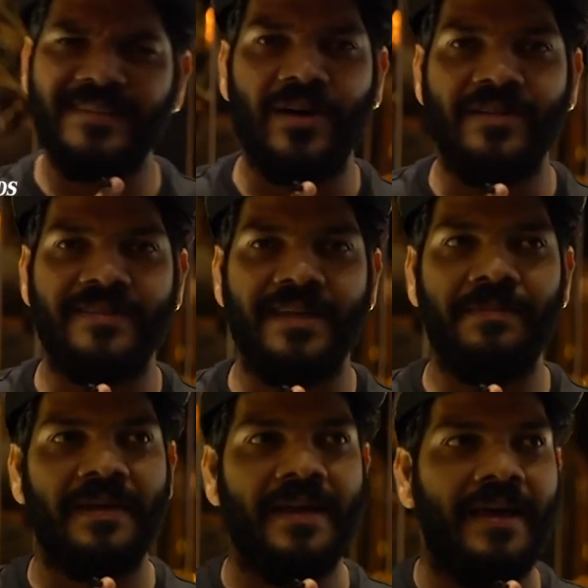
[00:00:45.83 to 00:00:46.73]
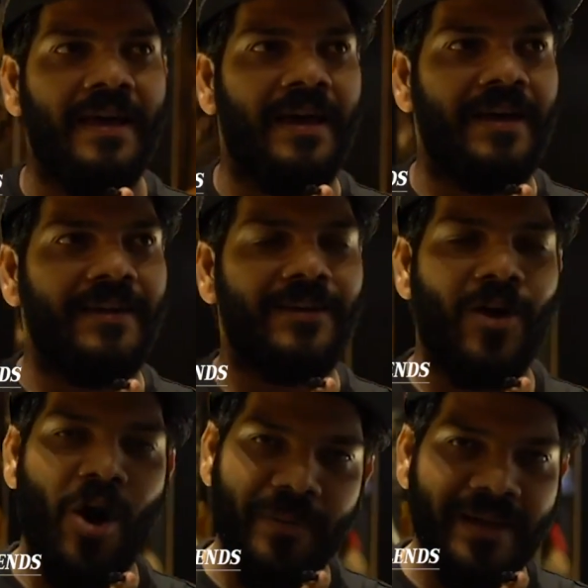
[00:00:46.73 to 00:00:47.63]
నైస్ కాన్సెప్ట్ అండ్
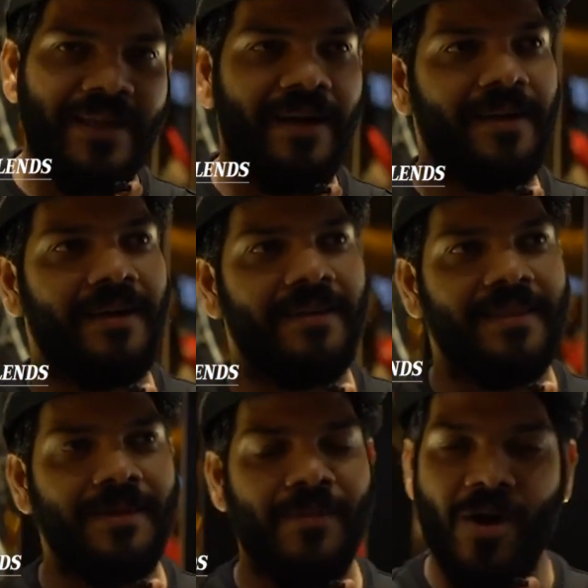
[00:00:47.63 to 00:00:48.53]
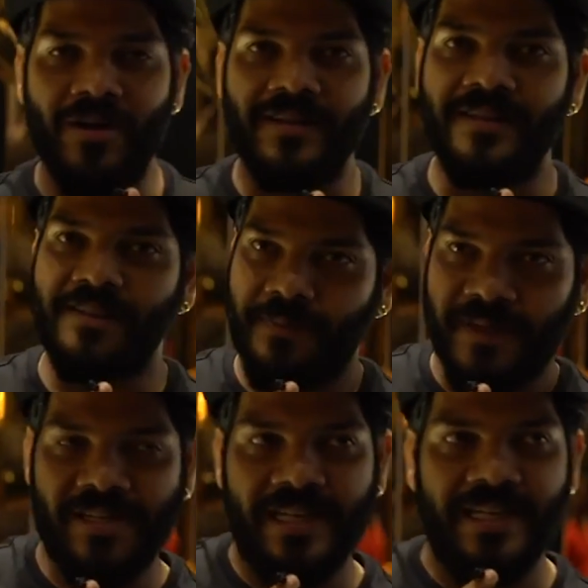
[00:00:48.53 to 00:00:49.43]
కామెడీ కానీ అంత బాగుంటుంది
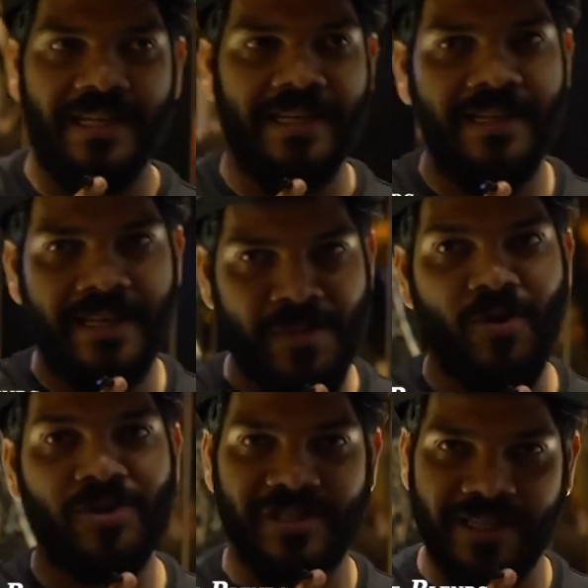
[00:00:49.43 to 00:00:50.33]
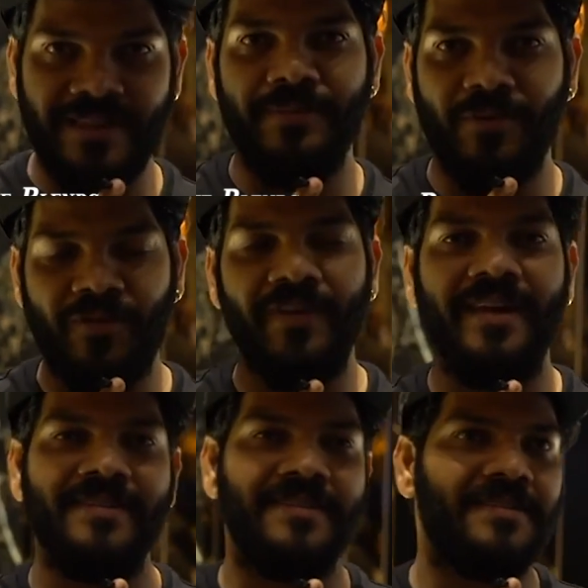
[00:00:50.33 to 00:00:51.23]
ఎస్పెషలీ ద ఇమోషన్ ఇన్ ద మూవీ
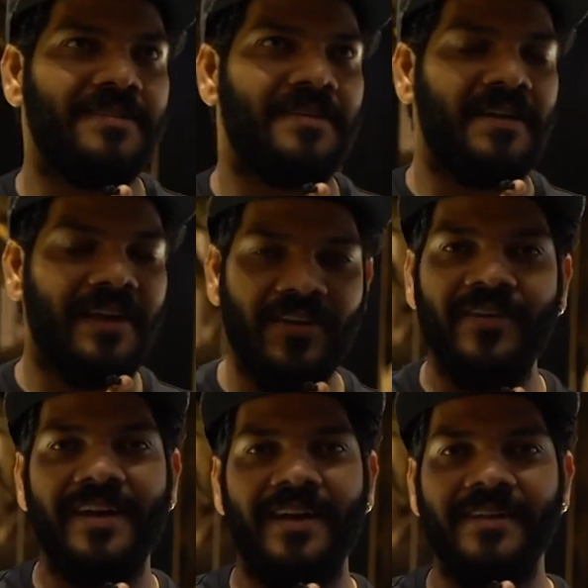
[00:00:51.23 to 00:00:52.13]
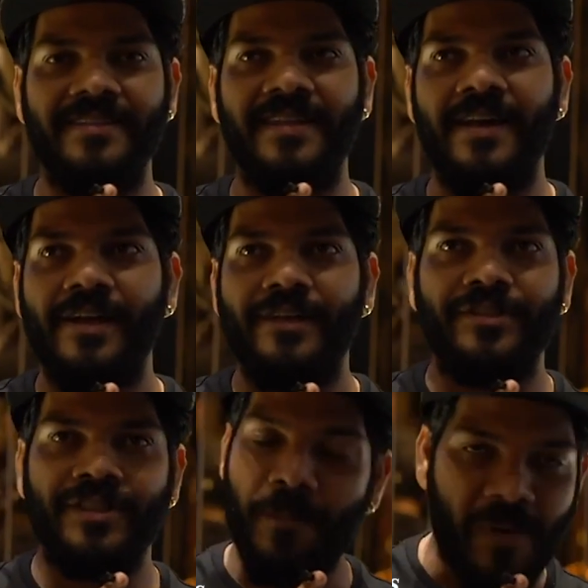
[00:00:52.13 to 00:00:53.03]
ఇస్ రియలీ వెరీ నైస్
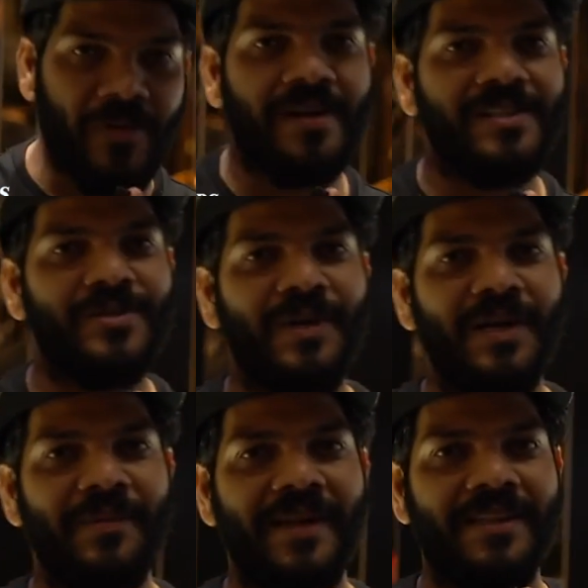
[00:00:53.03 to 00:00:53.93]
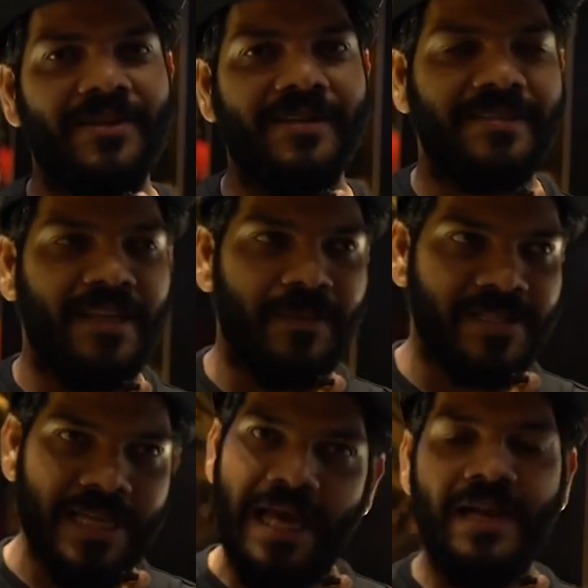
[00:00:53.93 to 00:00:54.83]
సో తప్పకుండా చూడండి మీరు అందరూ ఈ సినిమా
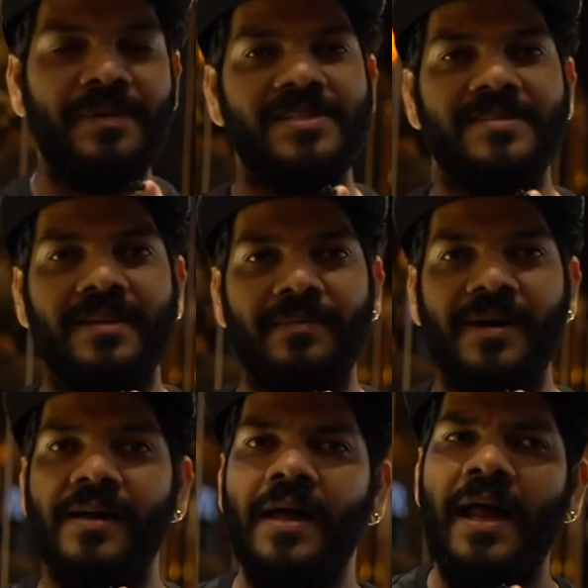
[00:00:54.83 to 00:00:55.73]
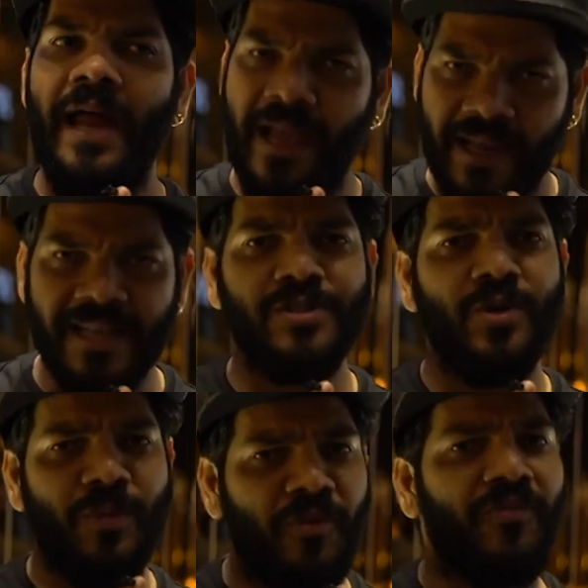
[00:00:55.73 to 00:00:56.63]
చాలా మంచి సినిమా ఎంకరేజ్
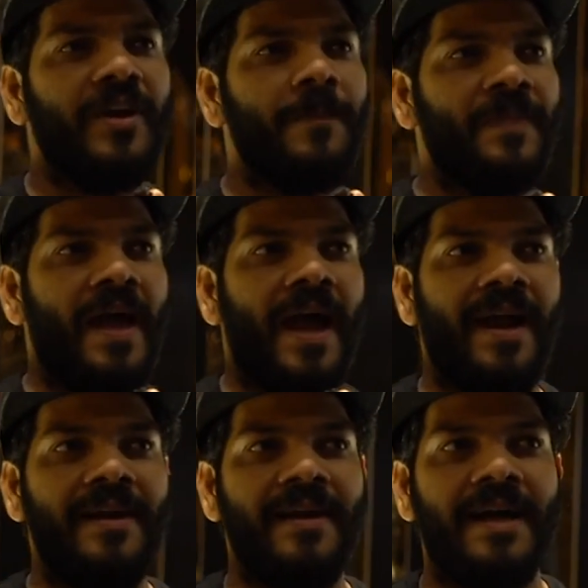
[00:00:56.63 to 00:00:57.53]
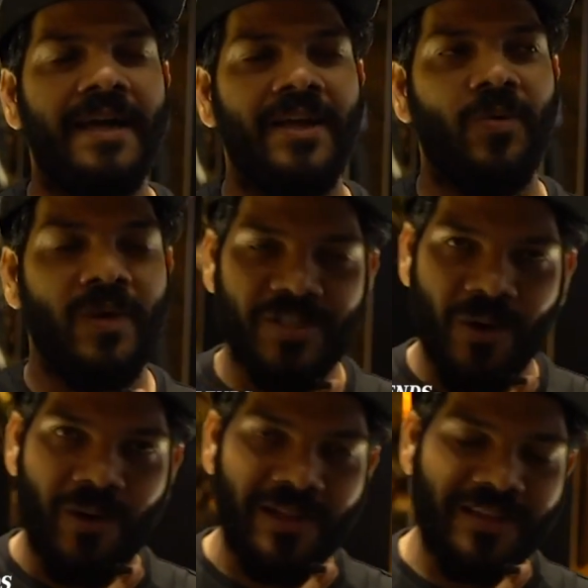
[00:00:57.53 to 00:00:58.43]
గుడ్ మూవీ అండ్ ఐ విష్
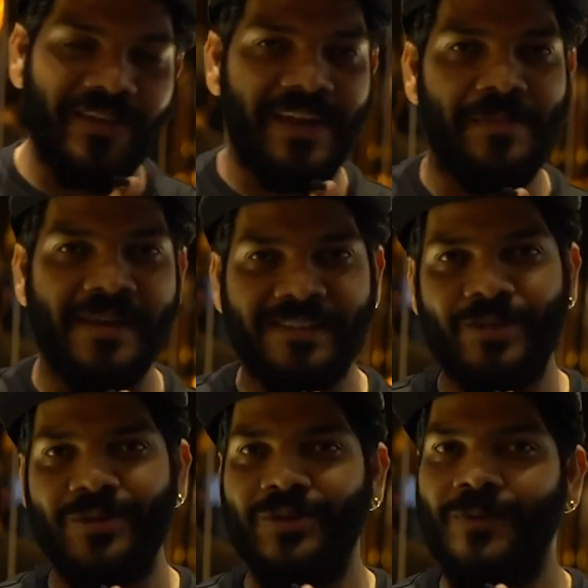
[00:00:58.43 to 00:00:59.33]
ఆల్ ద వెరీ బెస్ట్